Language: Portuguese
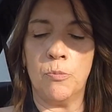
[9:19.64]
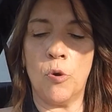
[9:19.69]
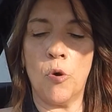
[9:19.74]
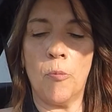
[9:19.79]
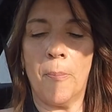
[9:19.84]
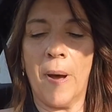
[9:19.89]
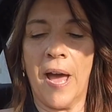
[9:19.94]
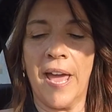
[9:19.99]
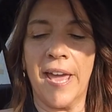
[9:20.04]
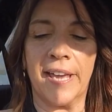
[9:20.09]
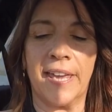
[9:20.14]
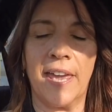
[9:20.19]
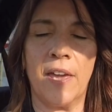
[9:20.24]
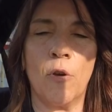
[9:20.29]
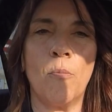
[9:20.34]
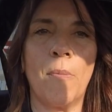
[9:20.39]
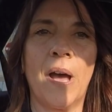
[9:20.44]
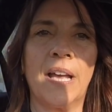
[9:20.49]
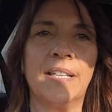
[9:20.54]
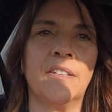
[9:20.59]
meu pai, que é
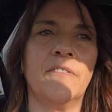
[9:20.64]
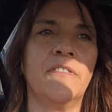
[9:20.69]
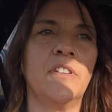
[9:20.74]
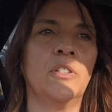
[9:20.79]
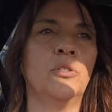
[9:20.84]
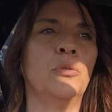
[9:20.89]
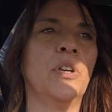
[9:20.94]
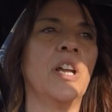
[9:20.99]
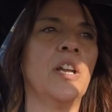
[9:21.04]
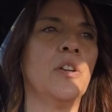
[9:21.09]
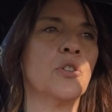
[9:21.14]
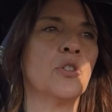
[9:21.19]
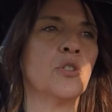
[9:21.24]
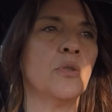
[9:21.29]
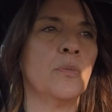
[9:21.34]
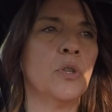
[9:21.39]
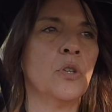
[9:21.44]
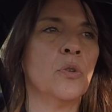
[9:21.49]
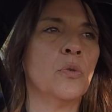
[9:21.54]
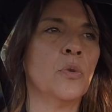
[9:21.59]
o mais aventureiro, eu
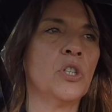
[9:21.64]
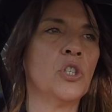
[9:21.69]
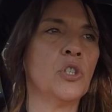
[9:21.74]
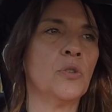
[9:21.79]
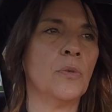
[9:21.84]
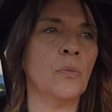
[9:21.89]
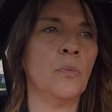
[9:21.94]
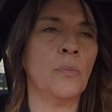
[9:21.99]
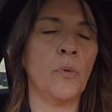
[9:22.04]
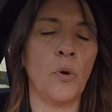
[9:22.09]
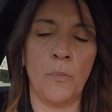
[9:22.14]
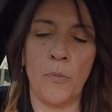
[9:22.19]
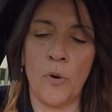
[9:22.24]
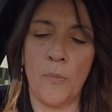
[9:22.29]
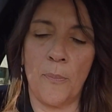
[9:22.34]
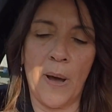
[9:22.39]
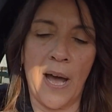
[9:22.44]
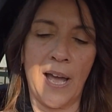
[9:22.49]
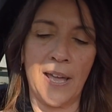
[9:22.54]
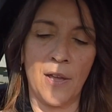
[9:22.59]
sou, eu, o meu
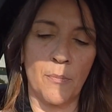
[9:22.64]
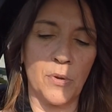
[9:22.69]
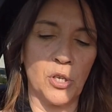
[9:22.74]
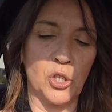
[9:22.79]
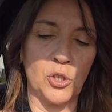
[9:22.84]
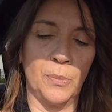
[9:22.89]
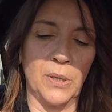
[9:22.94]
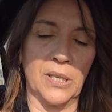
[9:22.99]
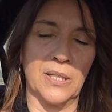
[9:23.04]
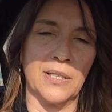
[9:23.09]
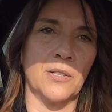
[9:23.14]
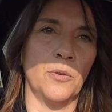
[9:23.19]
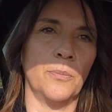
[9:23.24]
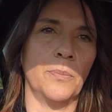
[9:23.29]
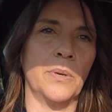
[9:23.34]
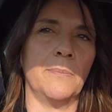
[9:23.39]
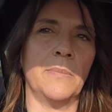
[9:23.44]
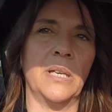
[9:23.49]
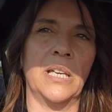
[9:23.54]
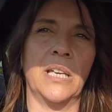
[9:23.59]
pai é uma inspiração
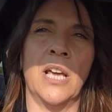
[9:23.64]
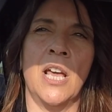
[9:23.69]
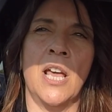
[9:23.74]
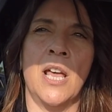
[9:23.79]
para mim.